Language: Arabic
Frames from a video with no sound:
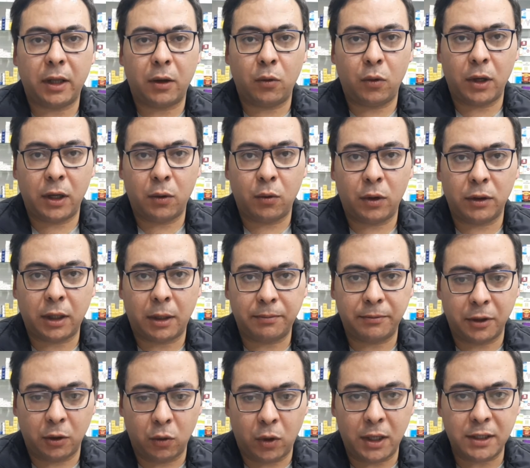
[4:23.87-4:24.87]

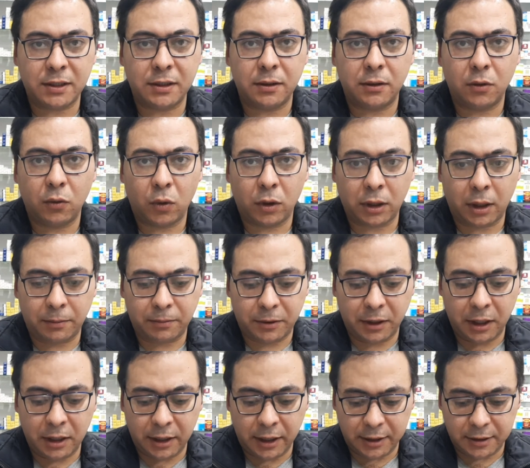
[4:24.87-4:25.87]
وضبط الوزن وضبط
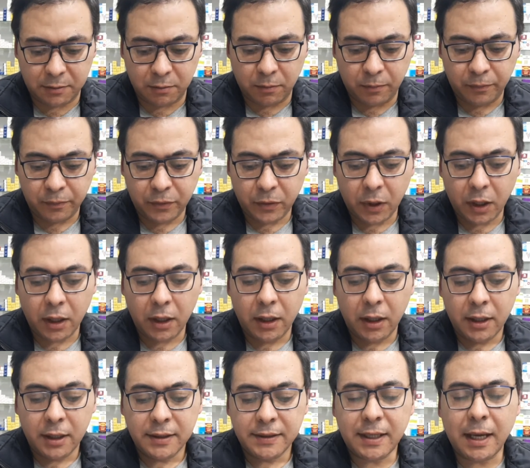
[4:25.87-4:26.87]
الجسم
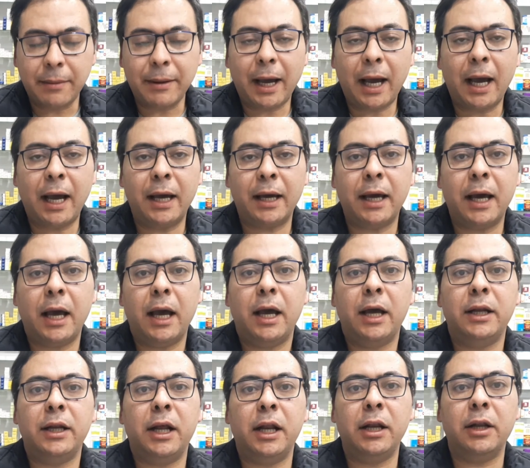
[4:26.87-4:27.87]
سابع حاجة
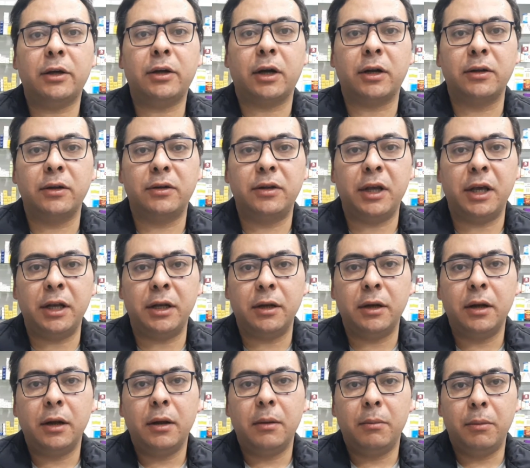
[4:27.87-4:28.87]
ال
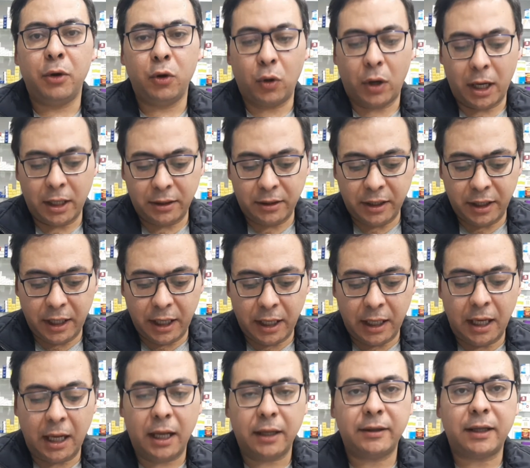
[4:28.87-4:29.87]
كارنيتين بيؤدي
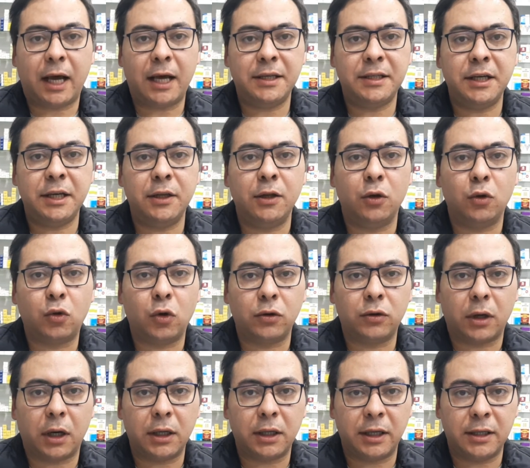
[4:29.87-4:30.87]
إلى تحسين
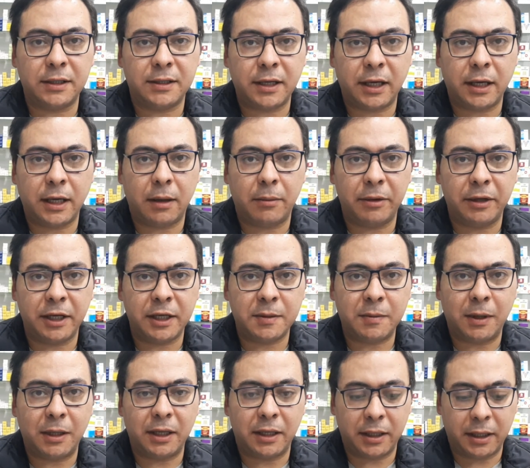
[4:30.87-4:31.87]
القدرة الجنسية
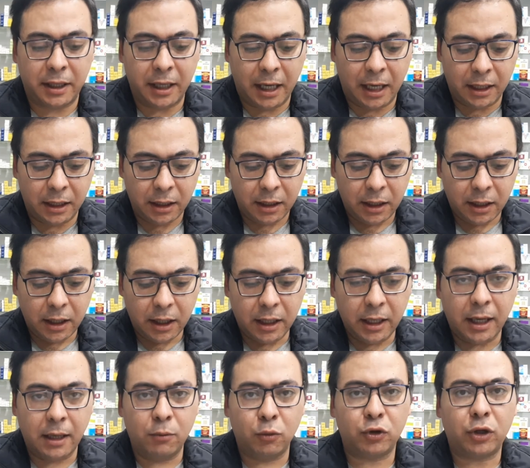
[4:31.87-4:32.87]
بالنسبة للرجال
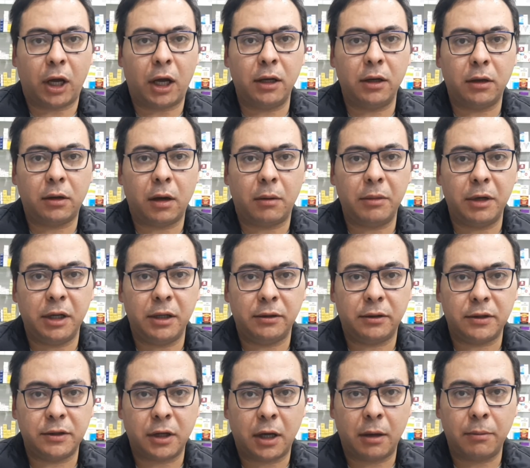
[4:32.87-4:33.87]
اللي هي المتعلقة
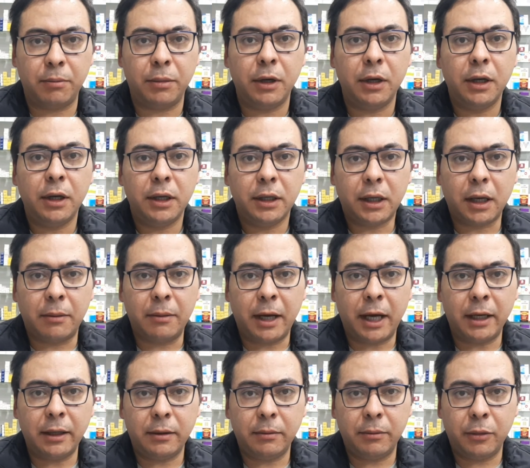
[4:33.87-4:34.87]
بالانتصاب
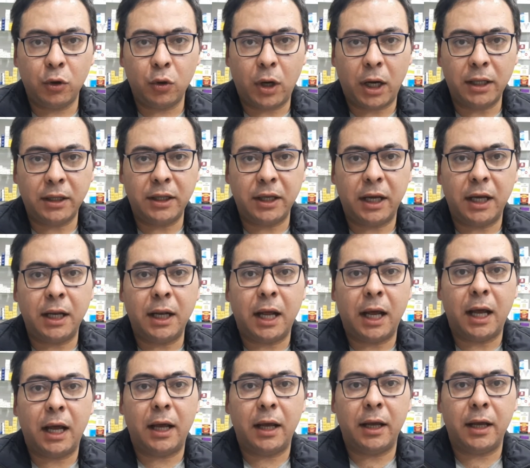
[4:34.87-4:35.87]
كمان بيؤدي
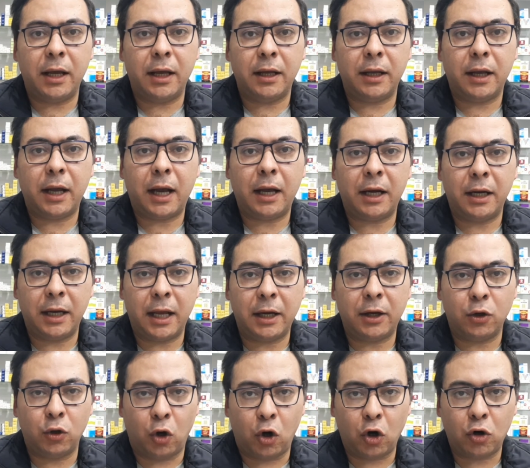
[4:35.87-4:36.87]
إلى آه،
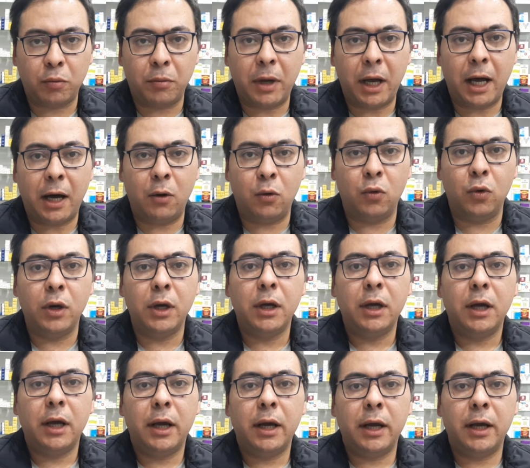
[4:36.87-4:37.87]
علاج العقم أو
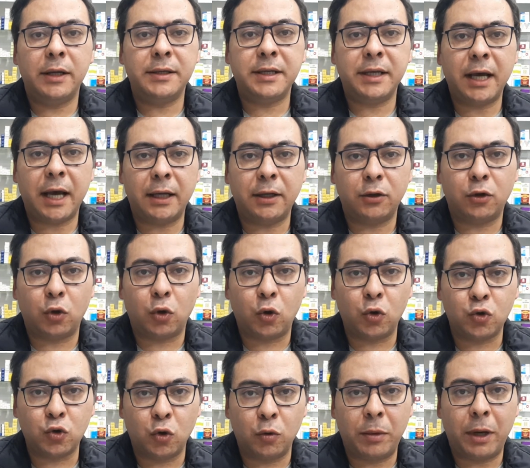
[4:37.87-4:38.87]
آه، زيادة
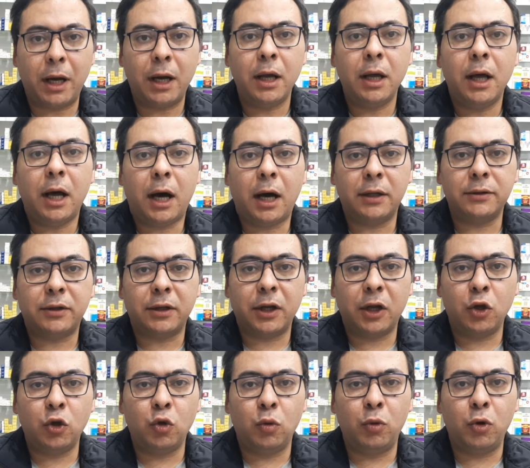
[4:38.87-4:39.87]
الخصوبة عن
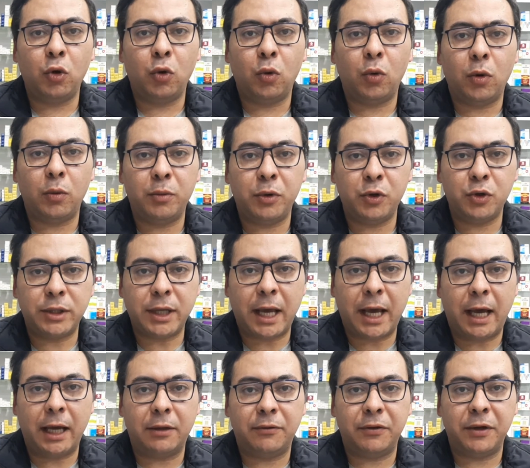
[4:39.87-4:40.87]
طريق أنه
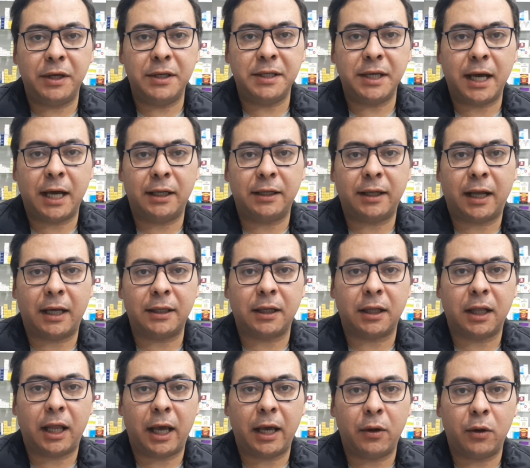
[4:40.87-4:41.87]
بيساعد في زيادة
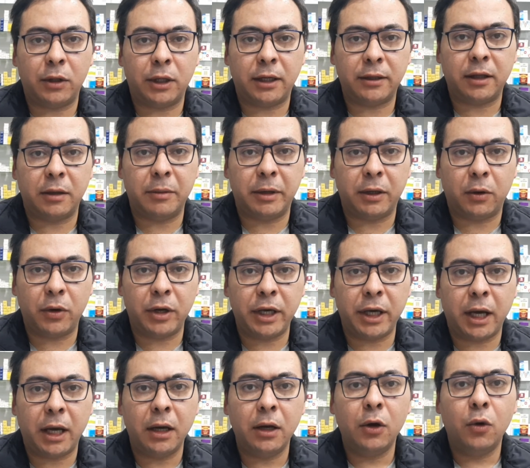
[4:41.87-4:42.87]
عدد الحيوانات
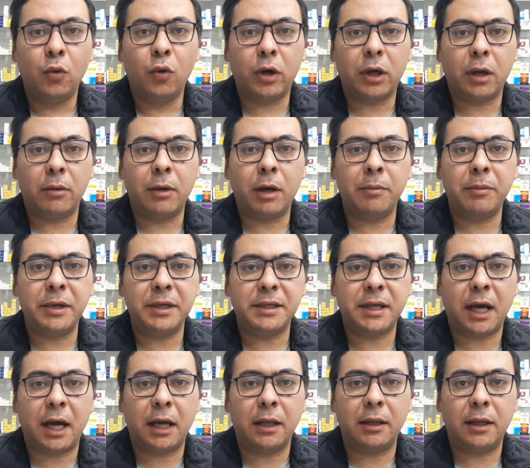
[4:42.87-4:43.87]
المنوية وكمان
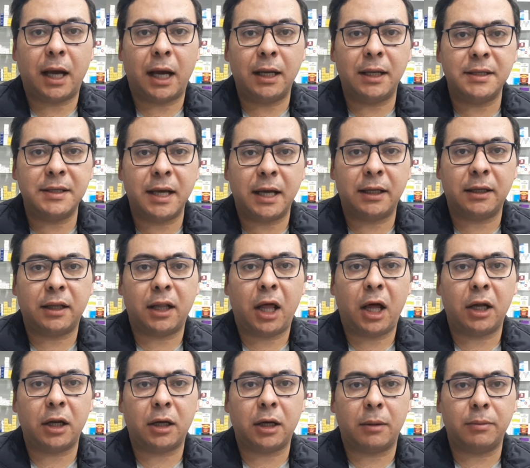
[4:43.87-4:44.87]
بيساعد على زيادة
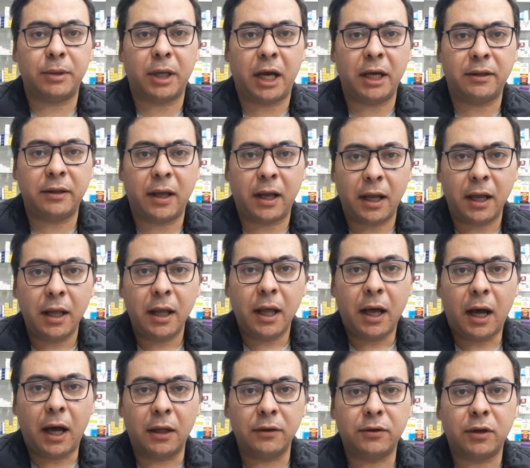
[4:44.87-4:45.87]
الحركة بتاعتها
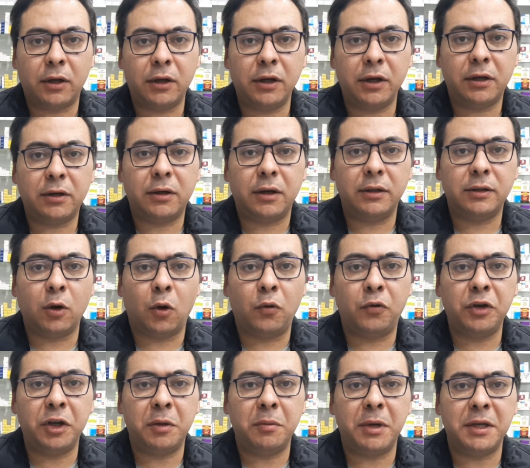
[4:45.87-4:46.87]
عن طريق
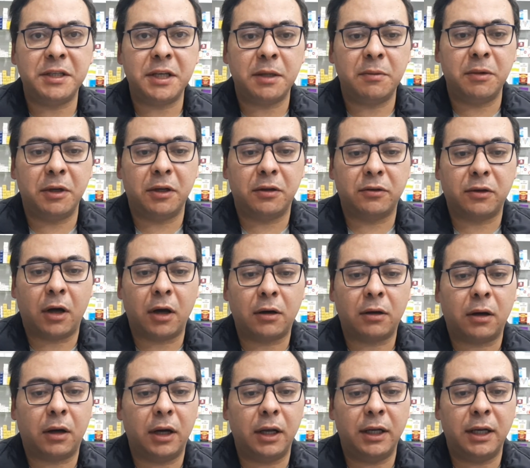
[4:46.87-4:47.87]
توفير مزيد من
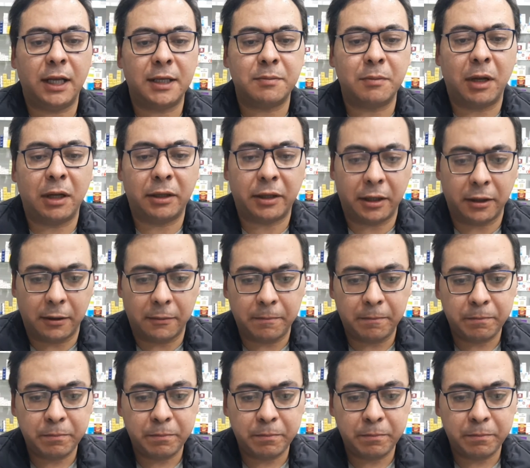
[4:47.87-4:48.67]
الطاقة اللازمة لكده